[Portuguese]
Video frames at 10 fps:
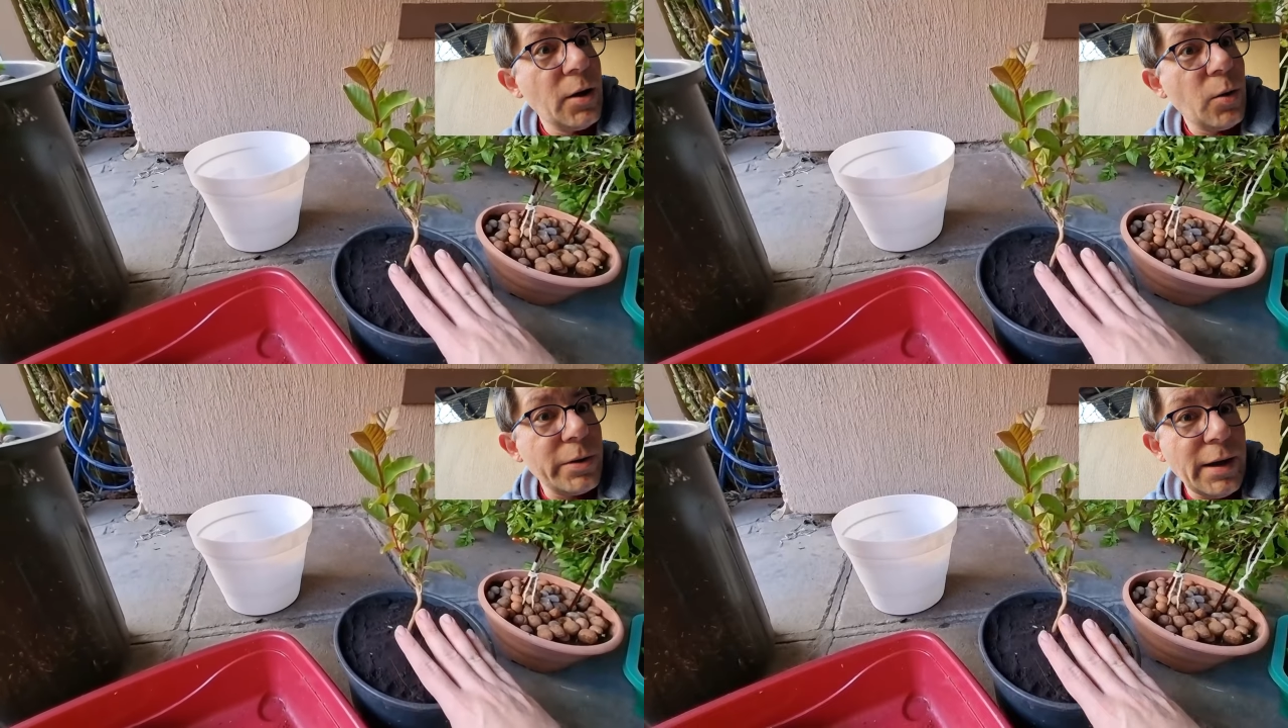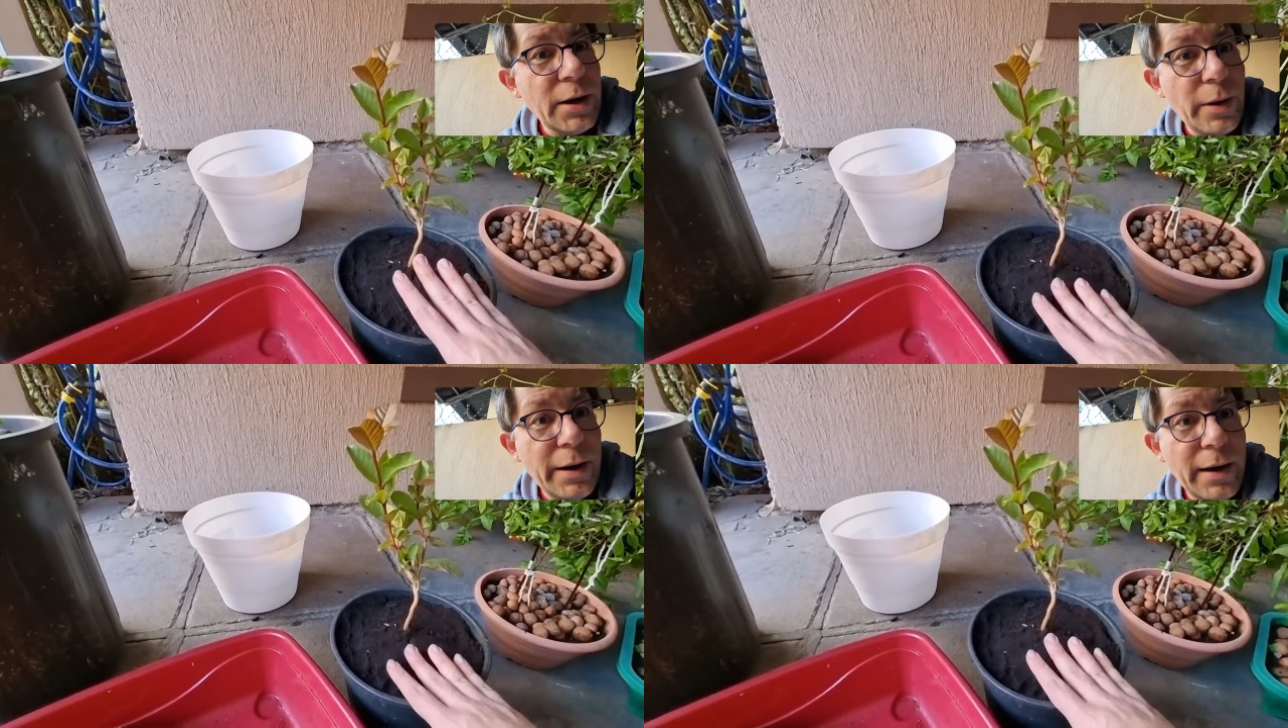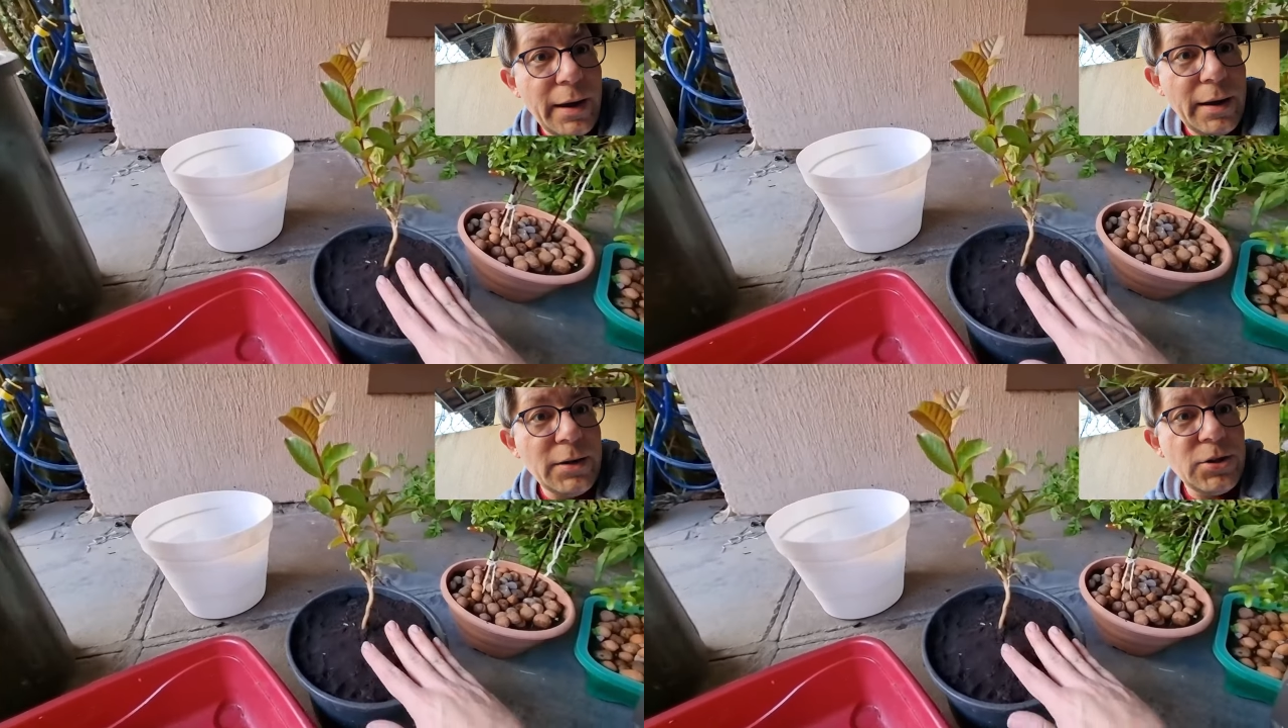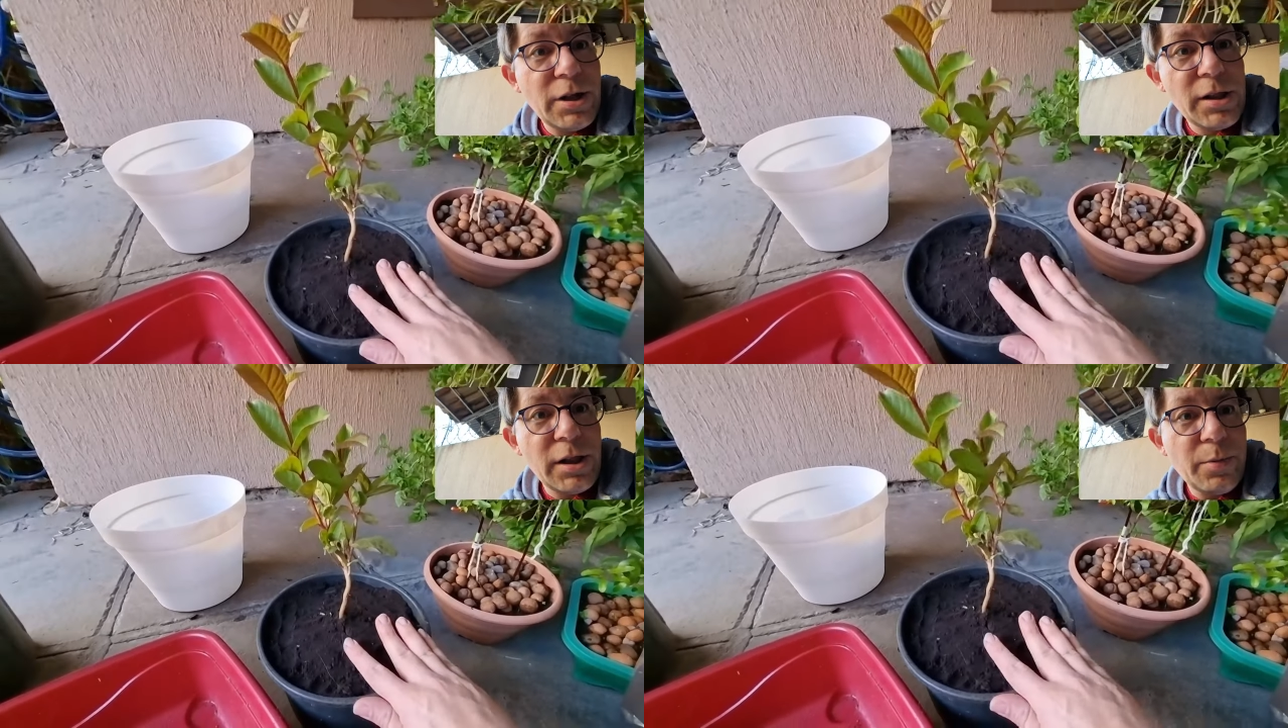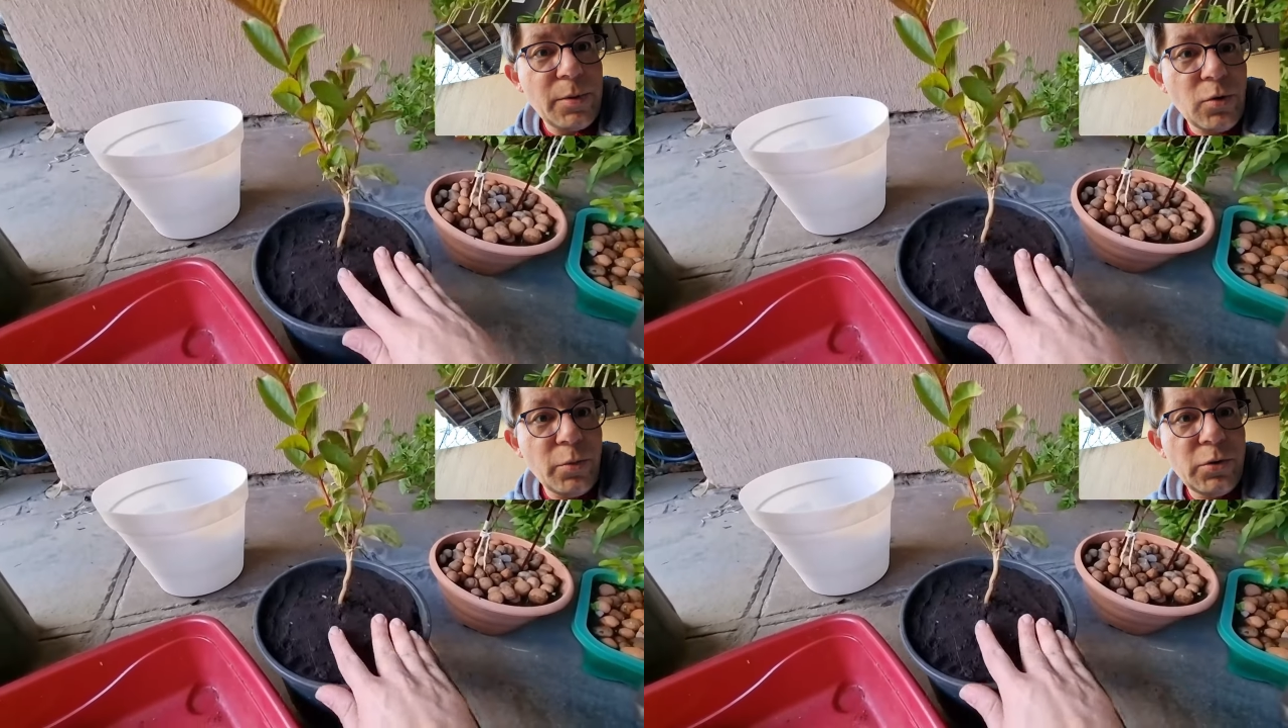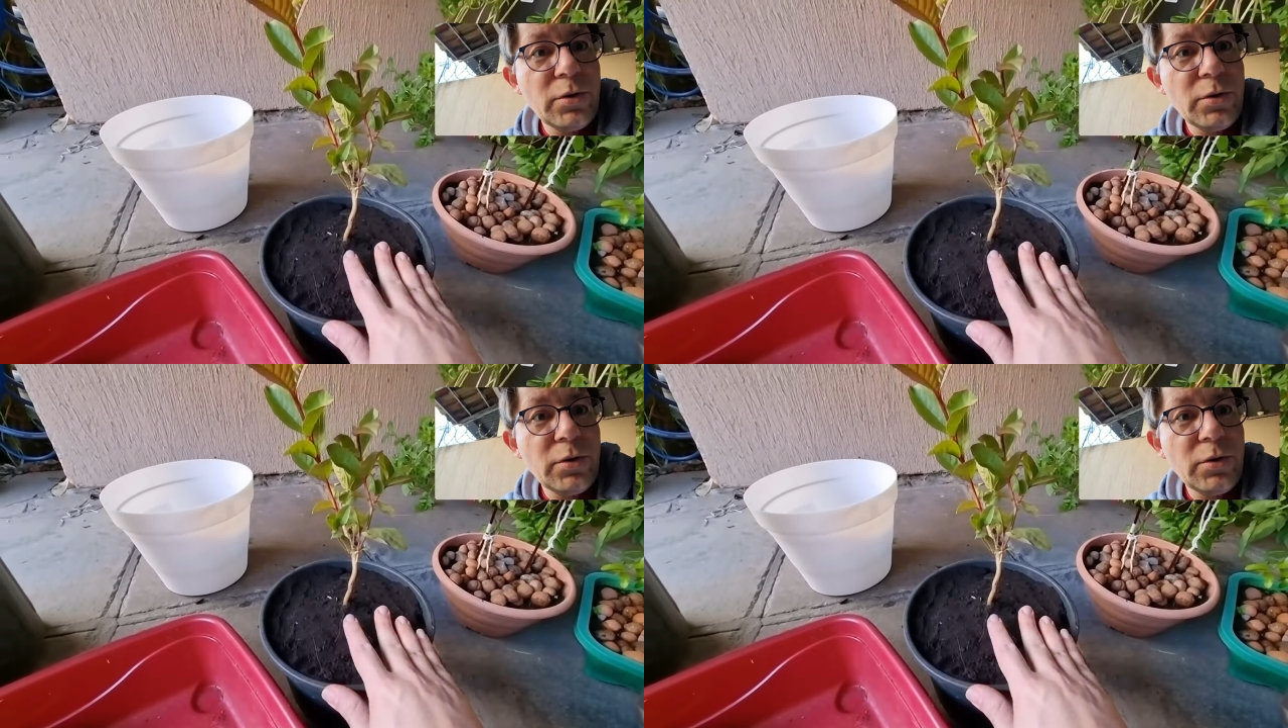cuidar com a rega, deixar sempre úmido,